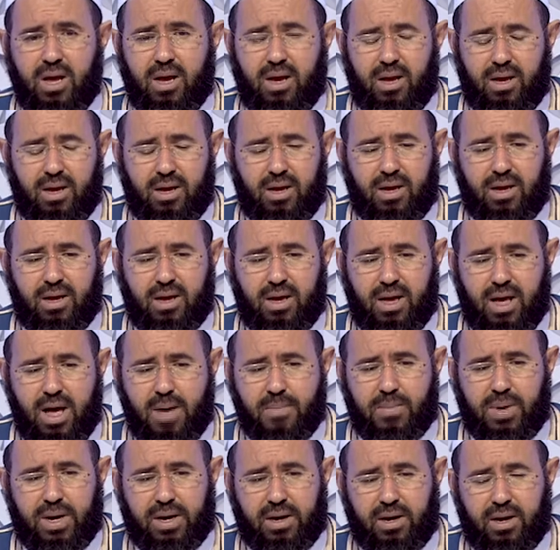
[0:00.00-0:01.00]
آه،
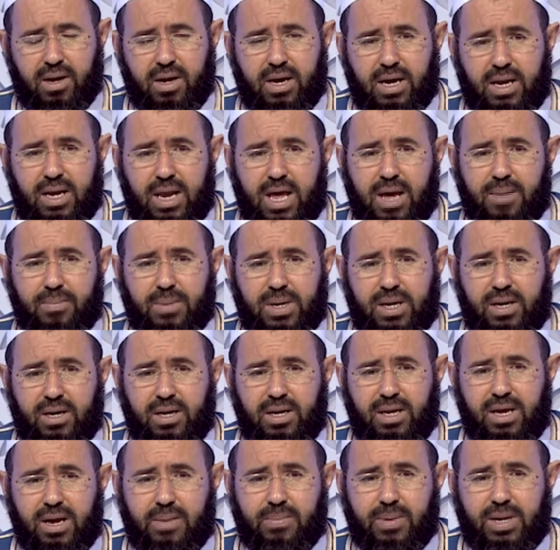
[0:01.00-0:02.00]
أمر إخلاء من
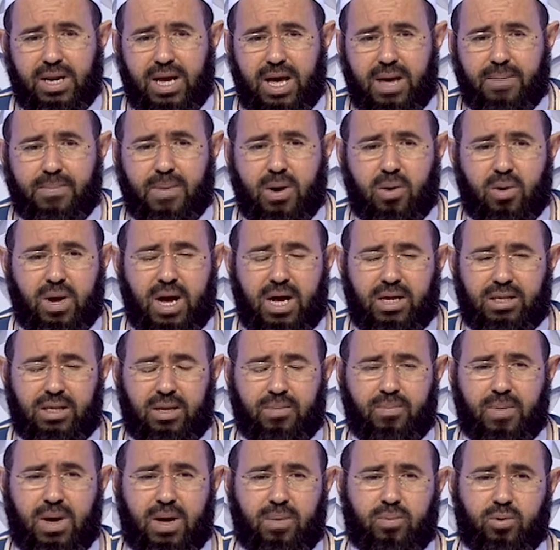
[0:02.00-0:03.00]
النيابة العامة
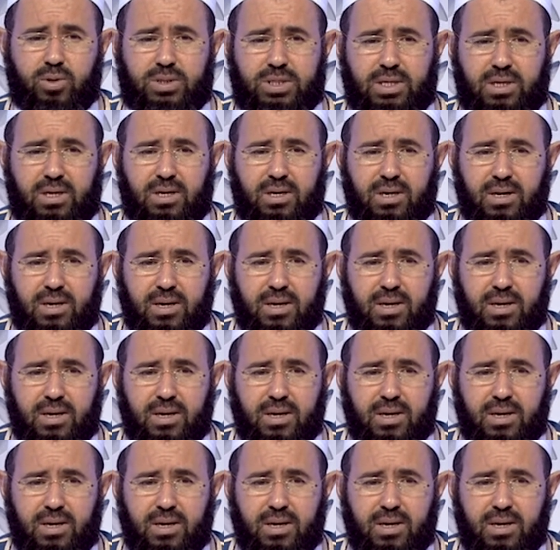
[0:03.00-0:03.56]
وقاعدين محبوسين